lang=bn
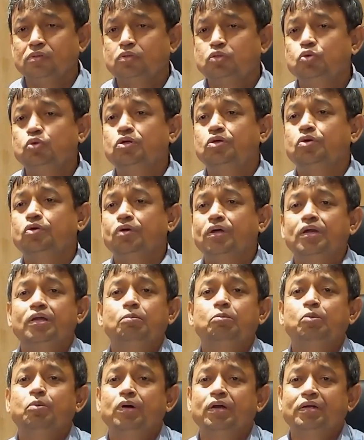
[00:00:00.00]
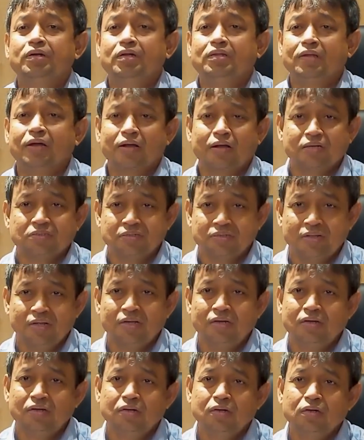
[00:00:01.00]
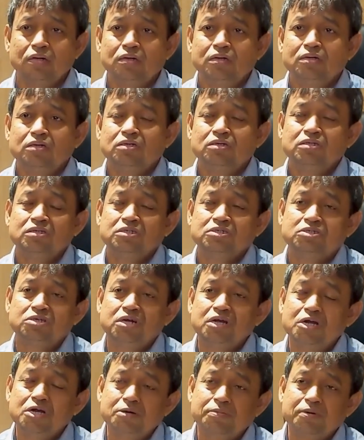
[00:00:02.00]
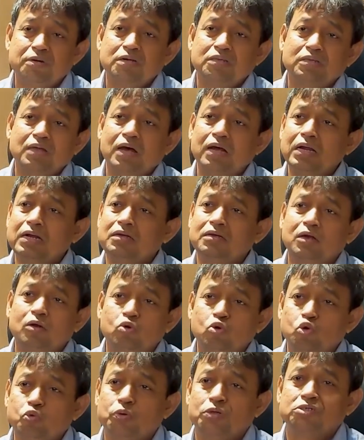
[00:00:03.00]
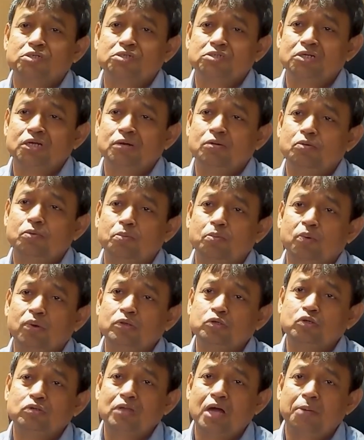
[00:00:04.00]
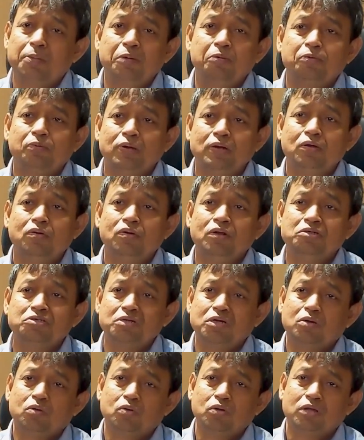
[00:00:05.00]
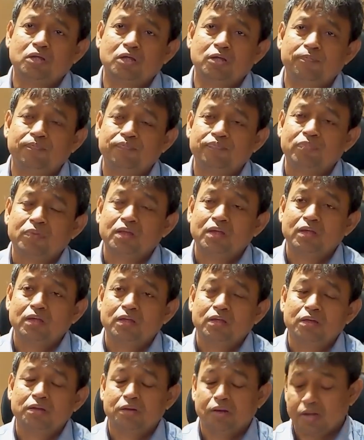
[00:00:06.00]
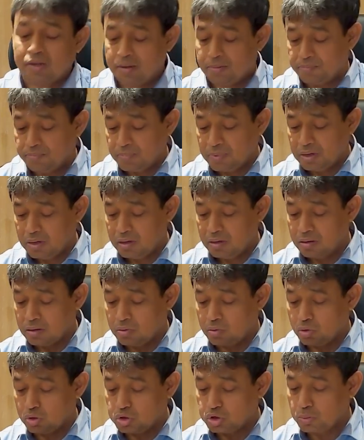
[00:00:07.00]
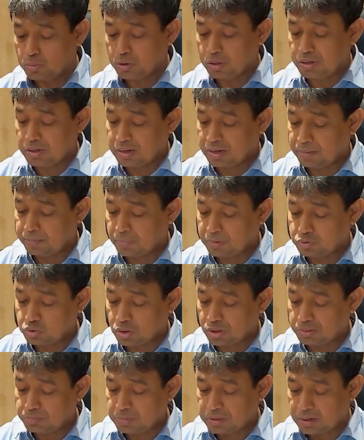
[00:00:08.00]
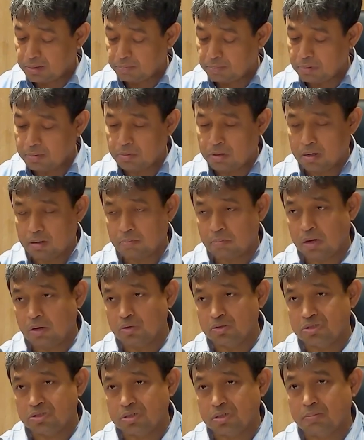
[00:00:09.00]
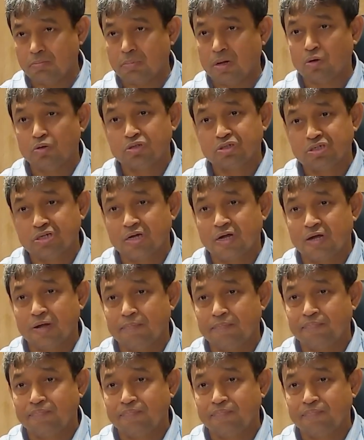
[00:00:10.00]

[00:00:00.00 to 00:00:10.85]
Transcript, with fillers: চুরি করে এনে মোবাইলটা তার কাছে দেয় সে আবার তার একটা গ্রুপ আছে সেই মোবাইল দামি মোবাইলগুলি সে করে কি এটা কোনো সময় এটা চলে এটা মালয়েশিয়া মালয়েশিয়া